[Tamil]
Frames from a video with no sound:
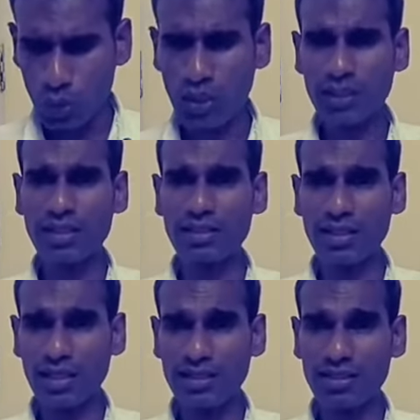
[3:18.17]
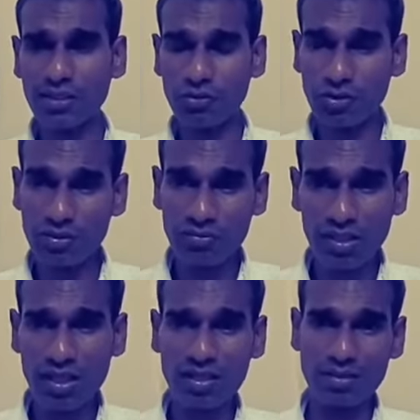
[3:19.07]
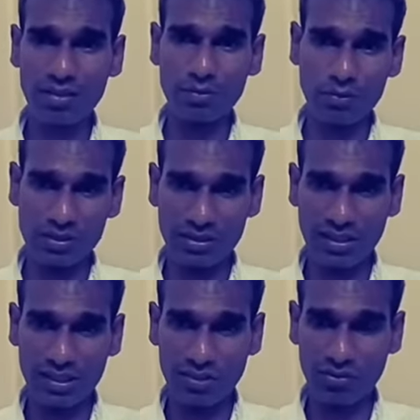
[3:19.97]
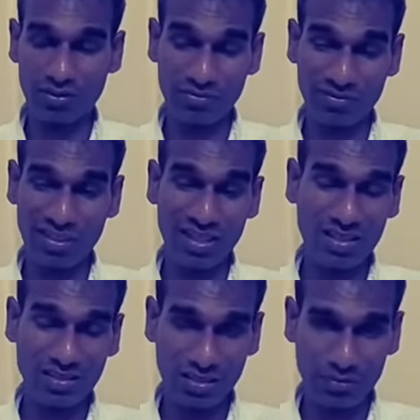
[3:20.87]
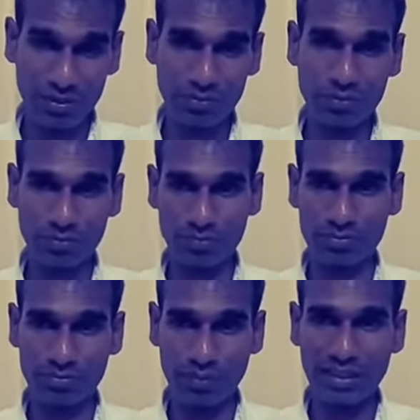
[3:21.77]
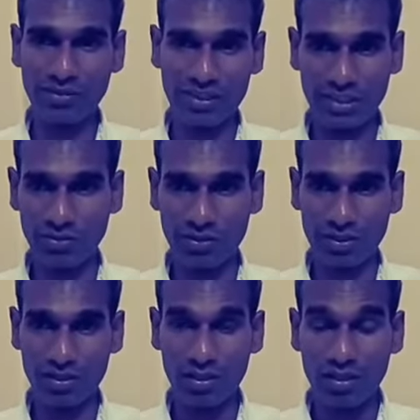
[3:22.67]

உலகில் தாய் தந்தை உங்களை விகாரத்தில் பிடிச்சி தள்ளுறவங்க விகார திருமணம் பண்ணி வைக்கிறவங்க